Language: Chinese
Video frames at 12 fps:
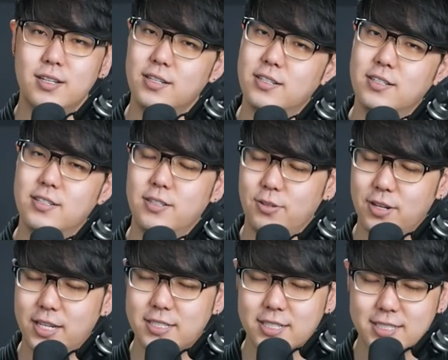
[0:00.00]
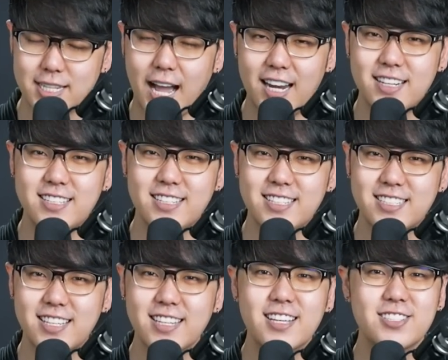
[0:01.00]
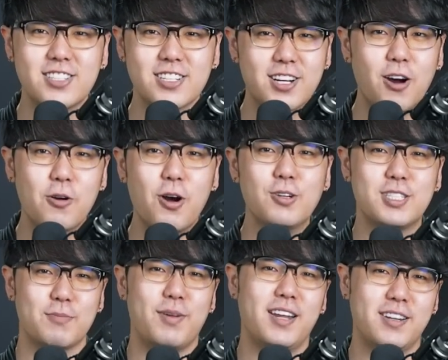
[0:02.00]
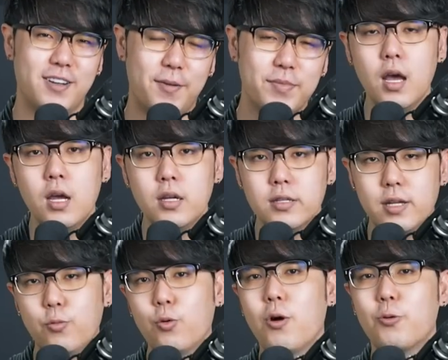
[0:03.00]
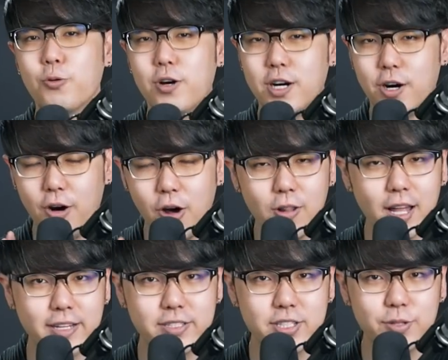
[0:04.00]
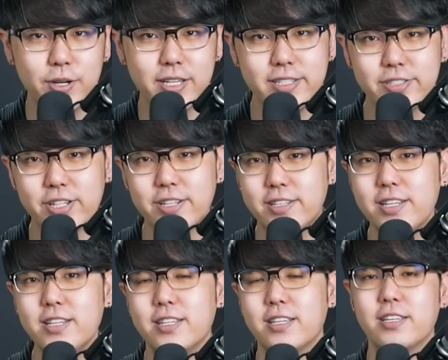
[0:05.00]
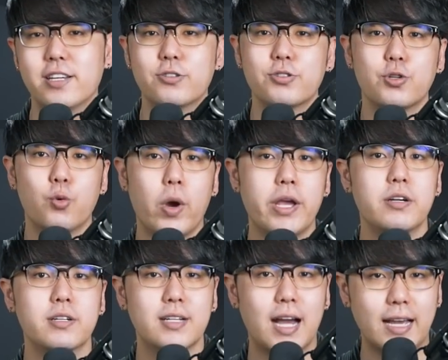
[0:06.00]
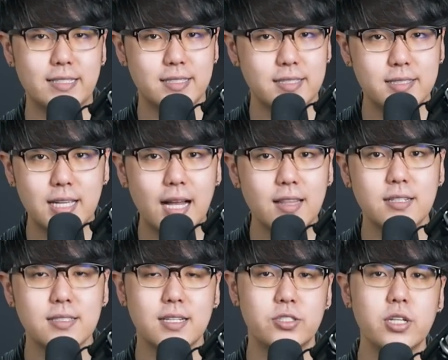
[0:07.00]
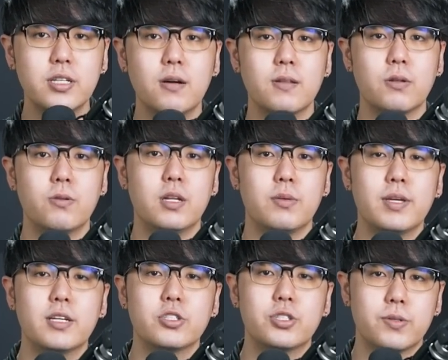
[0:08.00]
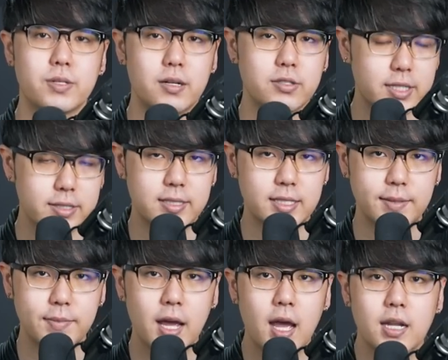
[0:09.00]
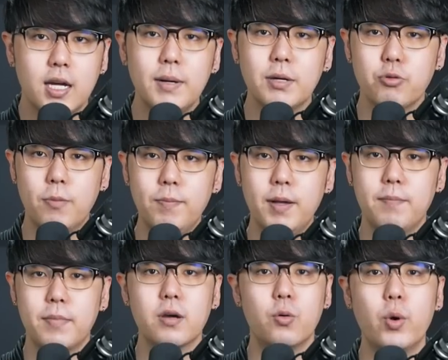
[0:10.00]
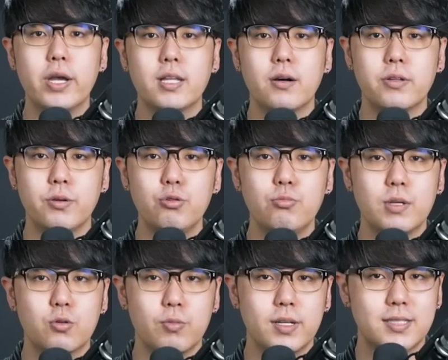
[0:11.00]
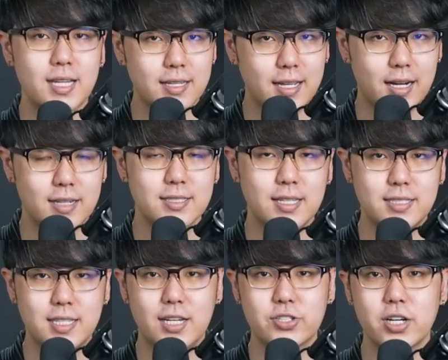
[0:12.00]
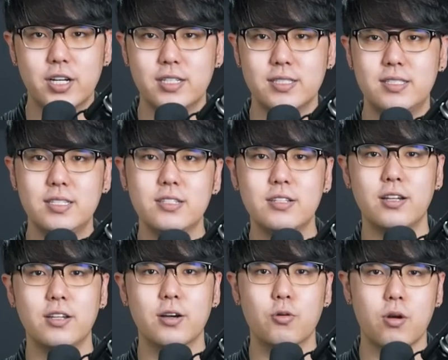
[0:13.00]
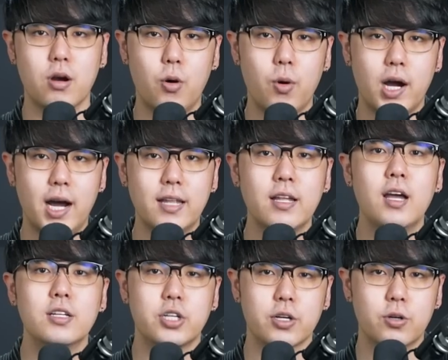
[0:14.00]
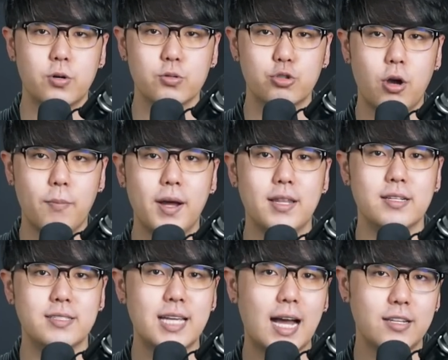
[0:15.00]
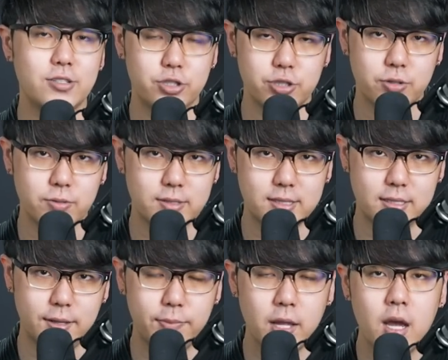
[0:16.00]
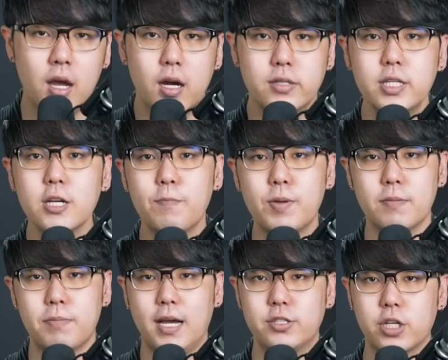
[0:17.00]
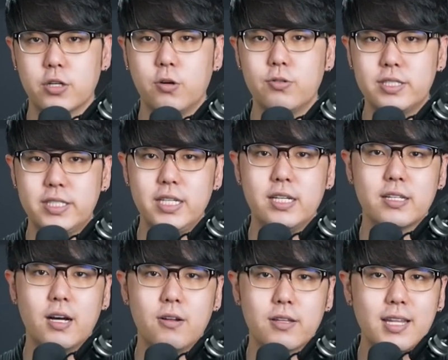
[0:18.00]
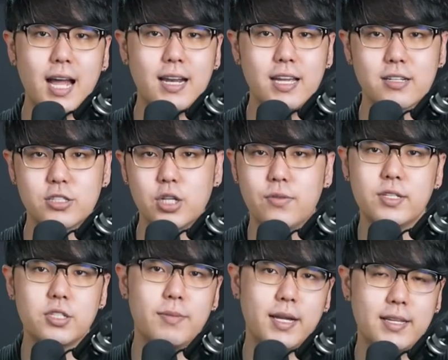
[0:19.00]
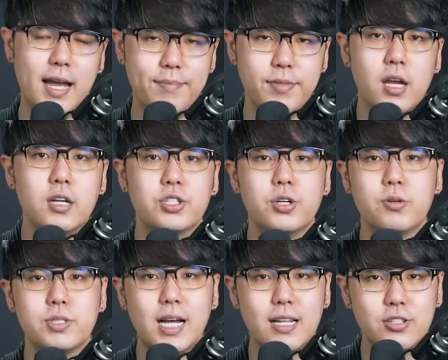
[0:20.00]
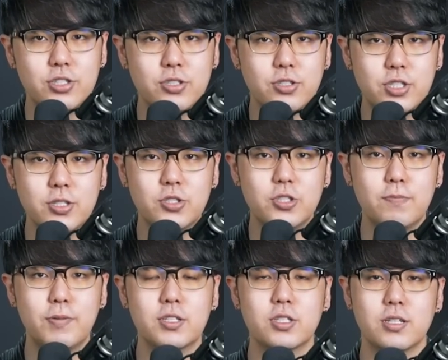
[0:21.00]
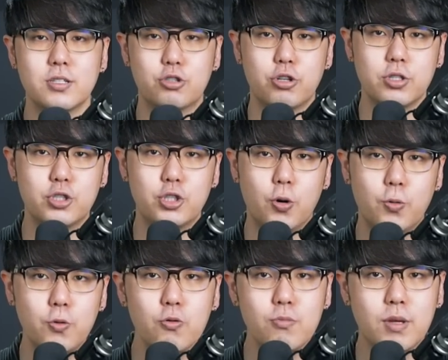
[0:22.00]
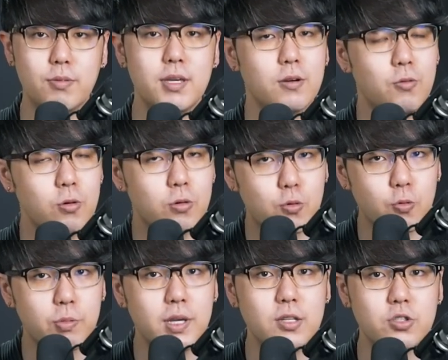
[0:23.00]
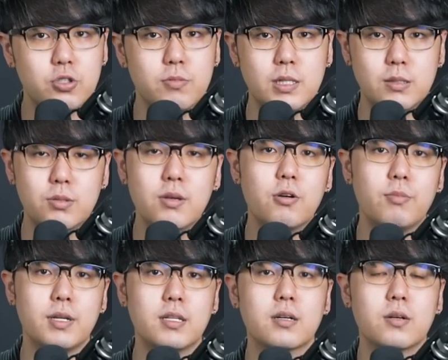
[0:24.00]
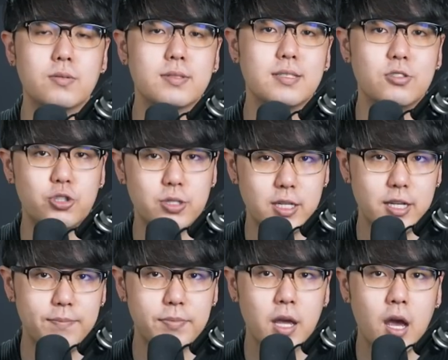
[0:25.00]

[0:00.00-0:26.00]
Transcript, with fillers: 呃，原来这个加勒医生是考考醒派的呢。但无论如何，后来这位医生的弟弟，也就是维尔·凯斯·加勒，在这套理论里面受到了商机。他把原本没有味道的玉米谷片加糖，再加上很吸引人的广告文案，成功创办了加乐士公司。而这个品牌成功吸引到了大量的消费者买单。之后，加乐士甚至变成了全球玉米片或谷片食品最有名的公司之一。